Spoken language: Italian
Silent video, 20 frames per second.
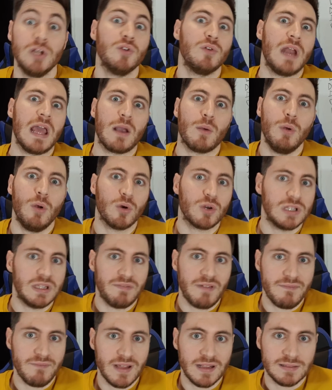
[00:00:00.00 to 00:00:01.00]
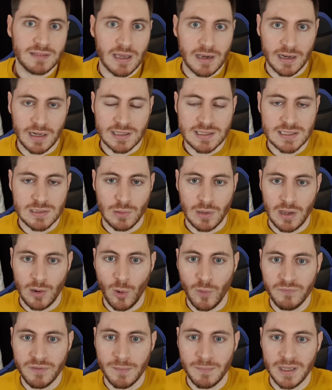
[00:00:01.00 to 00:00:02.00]
non è quello che deve inventare l'azione
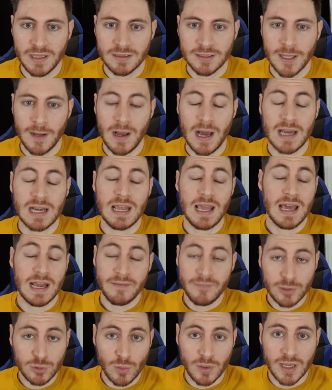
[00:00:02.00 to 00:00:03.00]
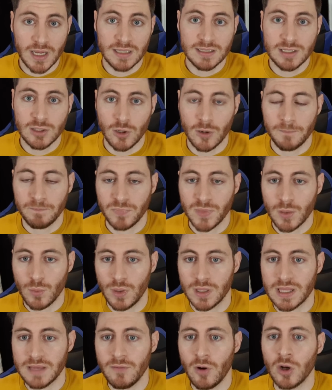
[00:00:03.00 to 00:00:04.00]
ovviamente. È arrivato anche al tiro
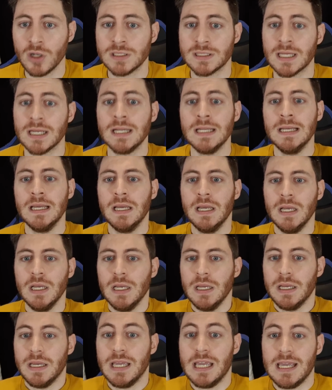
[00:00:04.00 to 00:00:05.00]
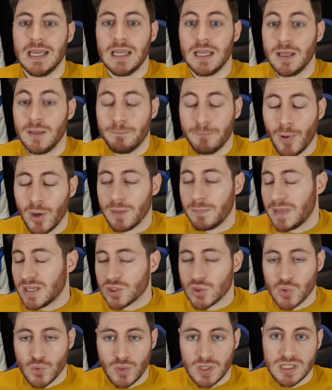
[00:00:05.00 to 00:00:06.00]
qualche volta e poi
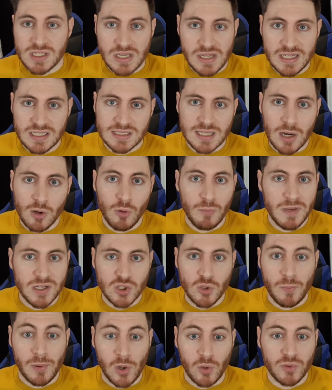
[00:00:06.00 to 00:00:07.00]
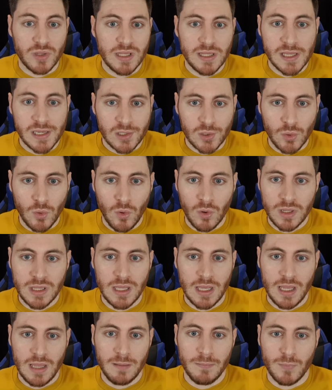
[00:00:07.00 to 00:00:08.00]
messo sulla sinistra ha commesso però degli
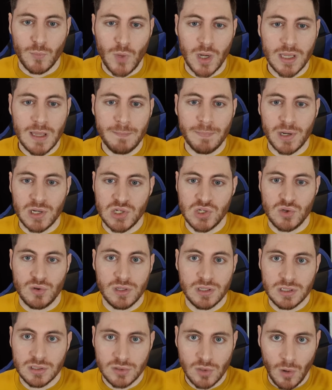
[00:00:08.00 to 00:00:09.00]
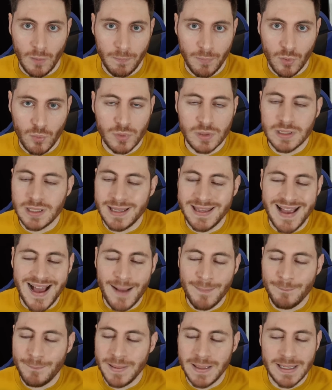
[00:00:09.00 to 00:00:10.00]
errori e qualche imprecisione di troppo, quindi
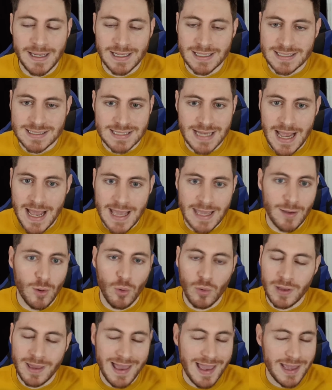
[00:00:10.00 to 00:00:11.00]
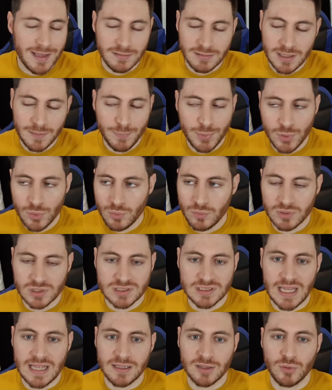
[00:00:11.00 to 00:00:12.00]
appena al 6 ok di più,
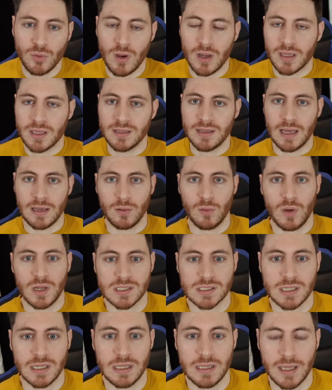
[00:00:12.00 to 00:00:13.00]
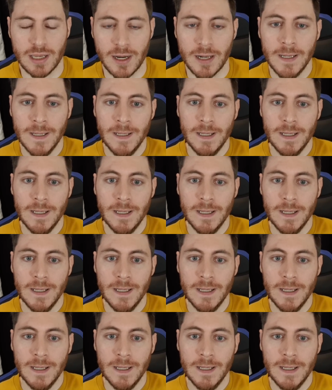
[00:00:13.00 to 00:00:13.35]
stento anche darlo a screener.